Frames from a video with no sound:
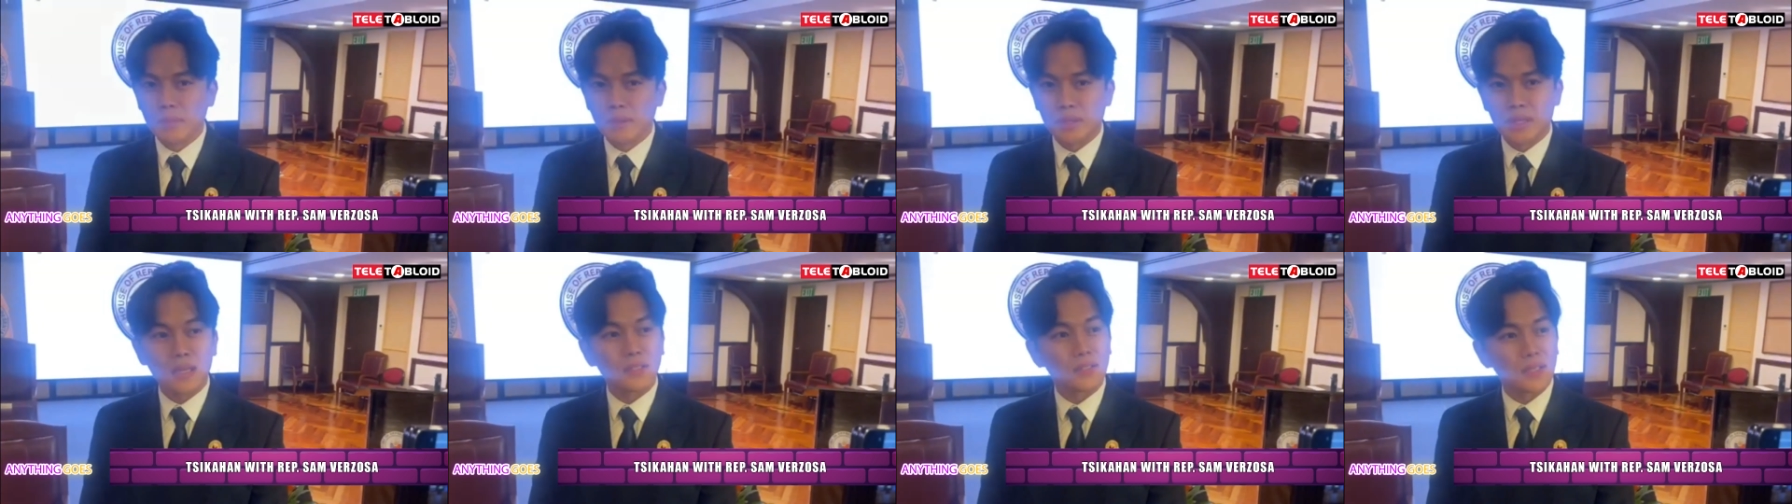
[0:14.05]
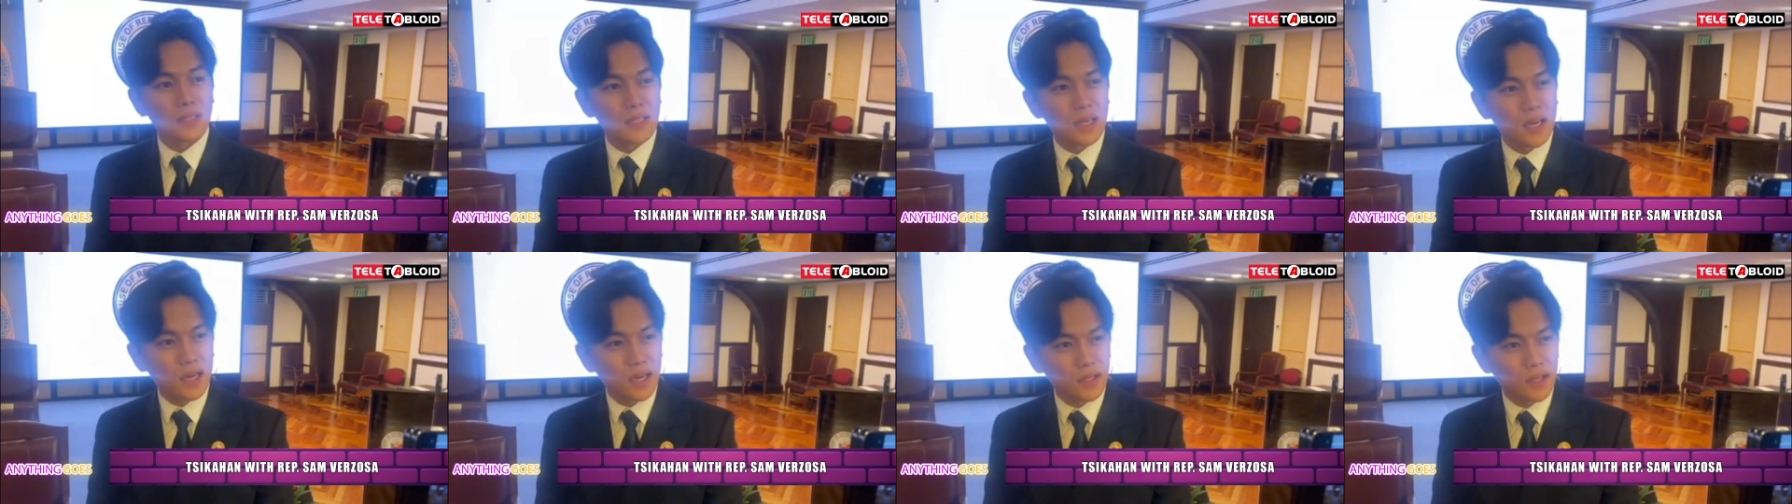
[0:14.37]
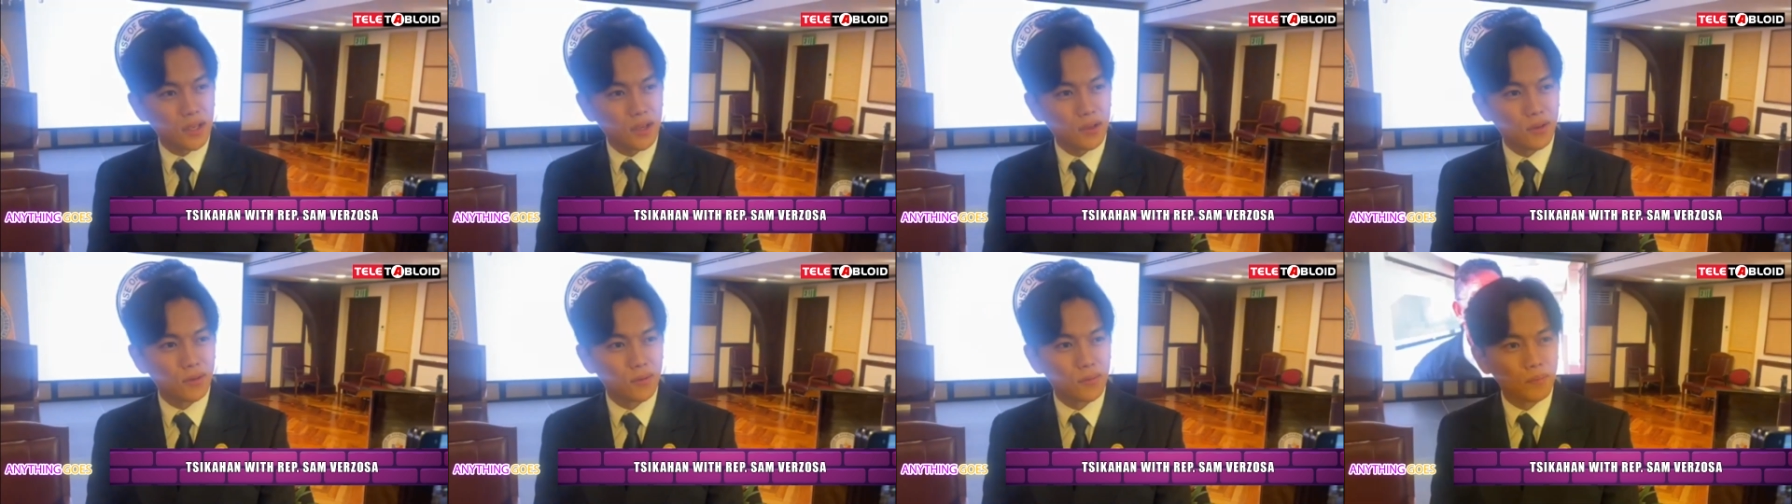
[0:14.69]
Nasa sa
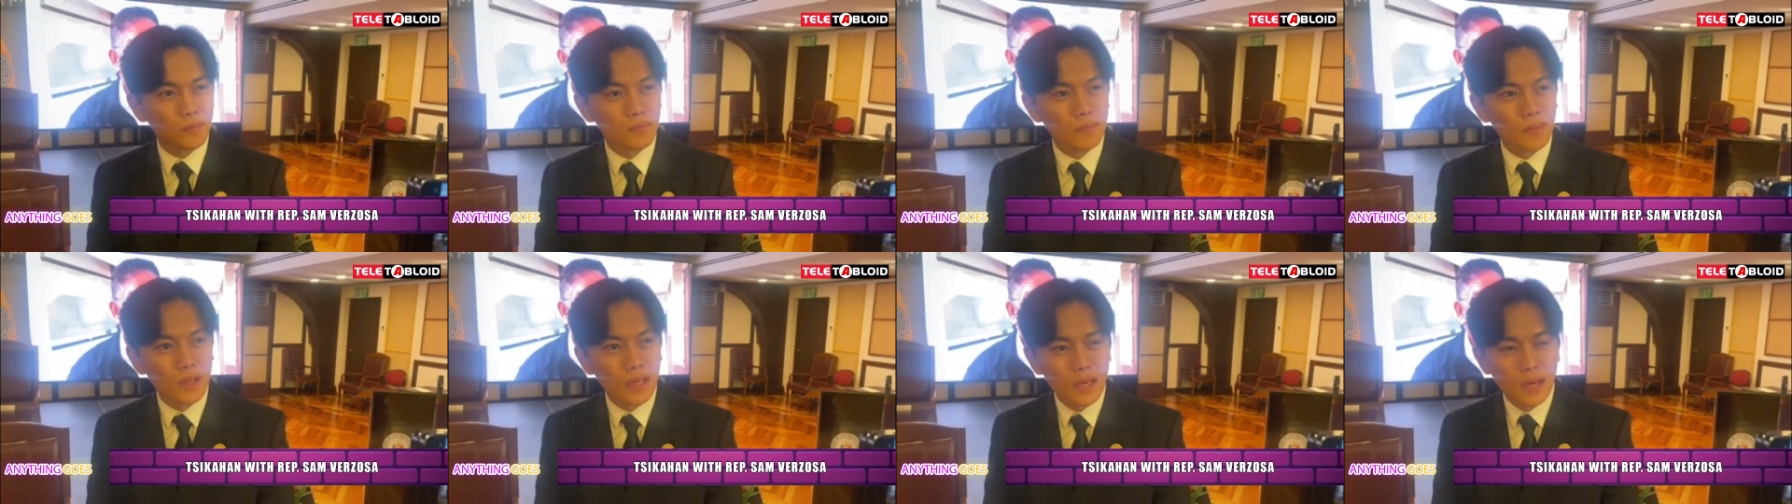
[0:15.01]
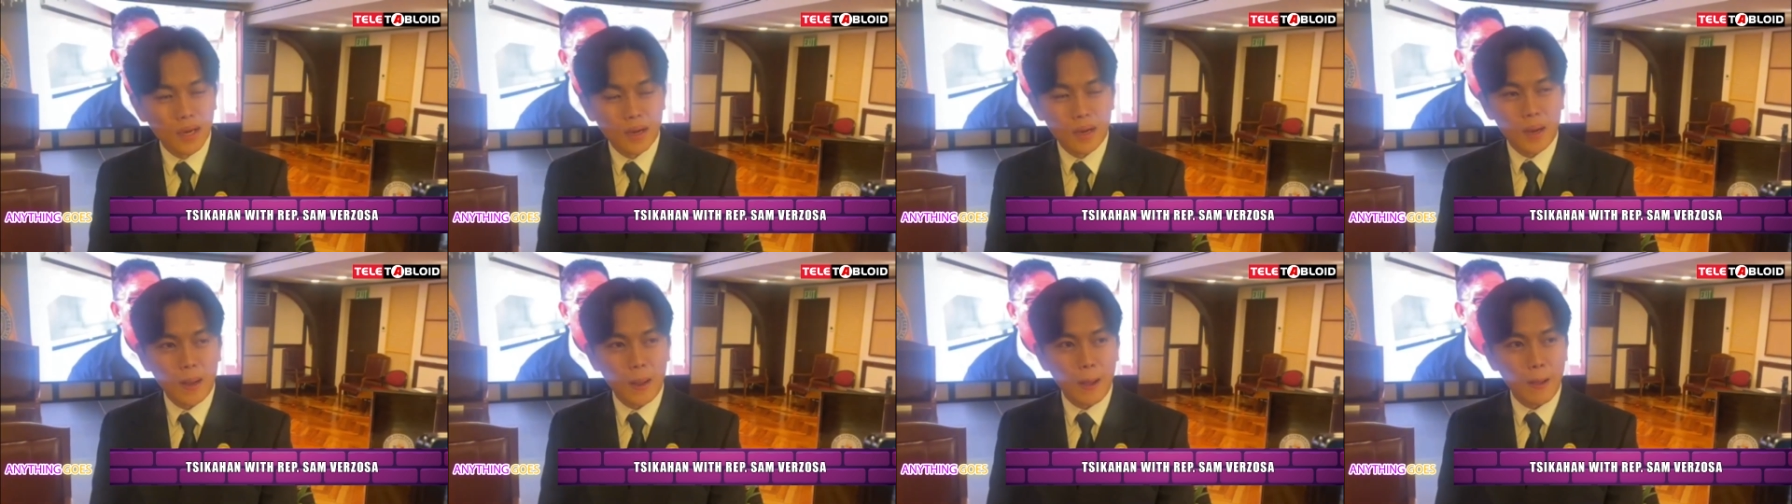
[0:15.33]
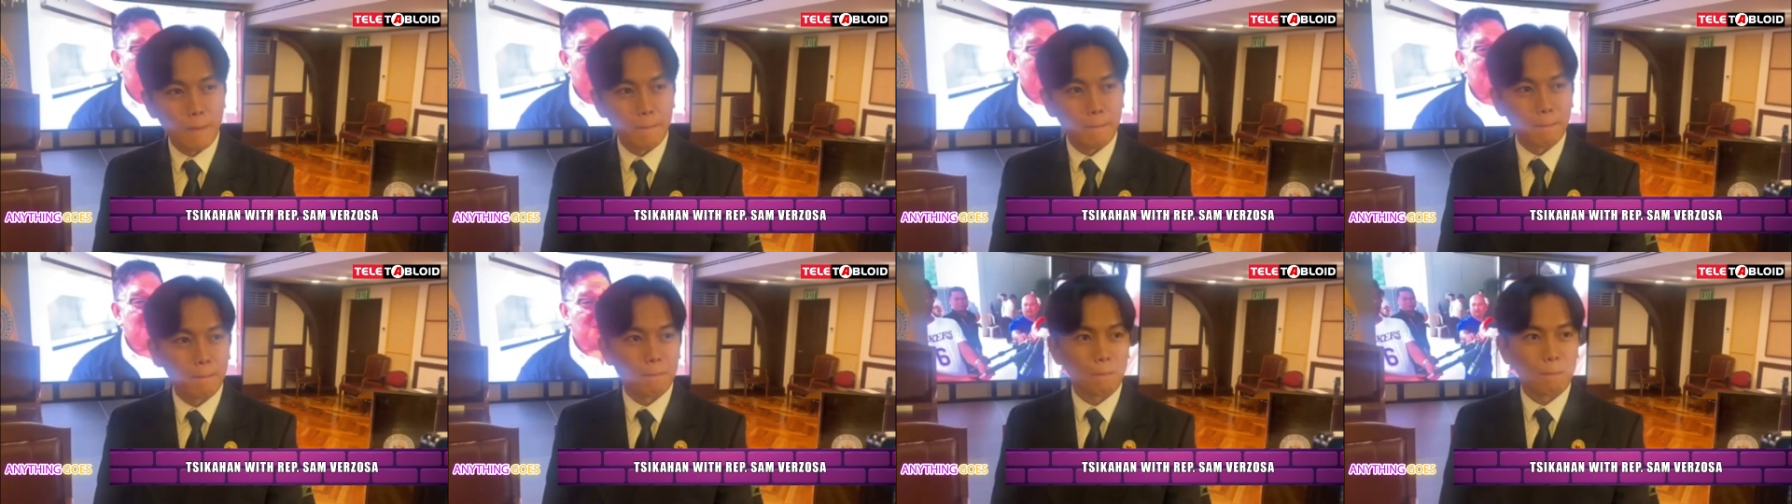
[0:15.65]
kanya yun. Pero
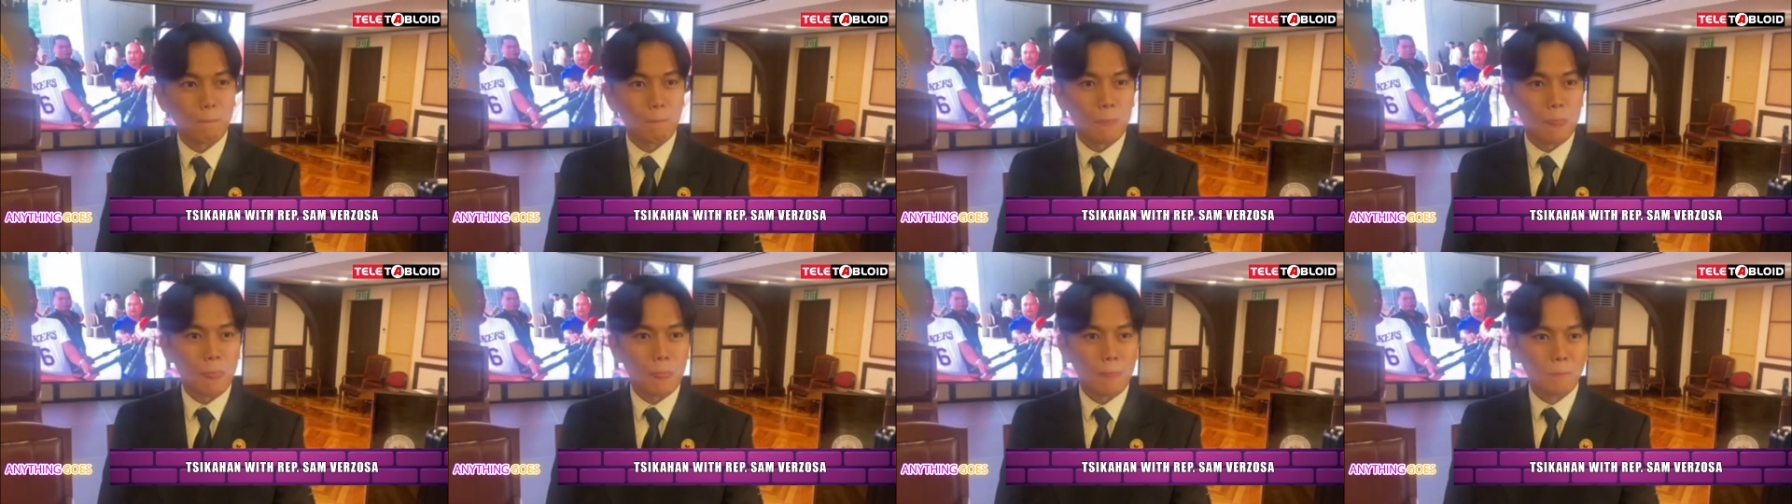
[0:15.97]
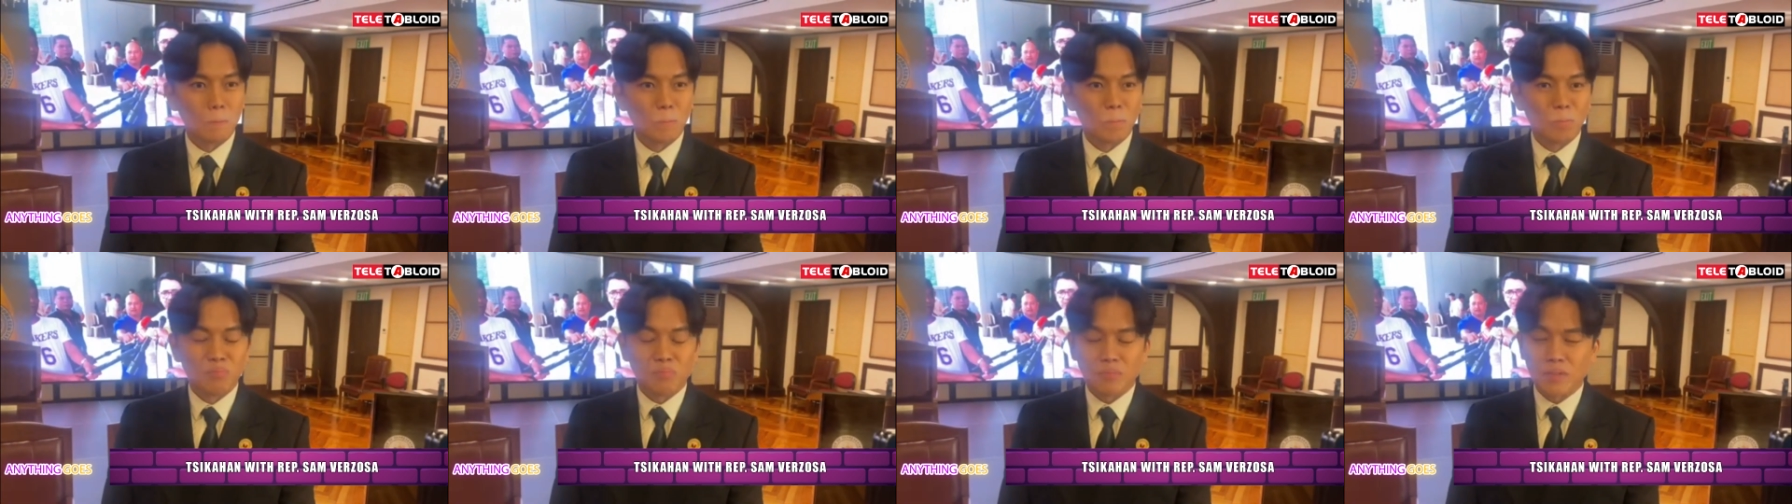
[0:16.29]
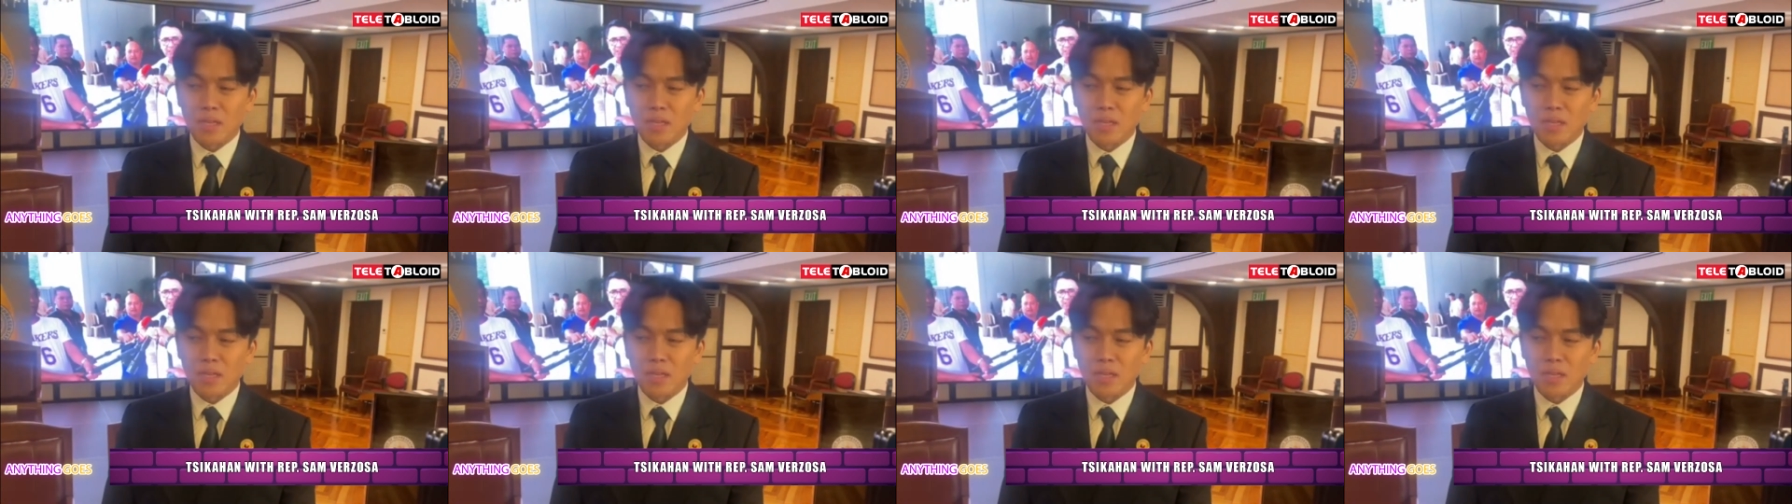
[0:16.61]
napapag-usapan na huli niya.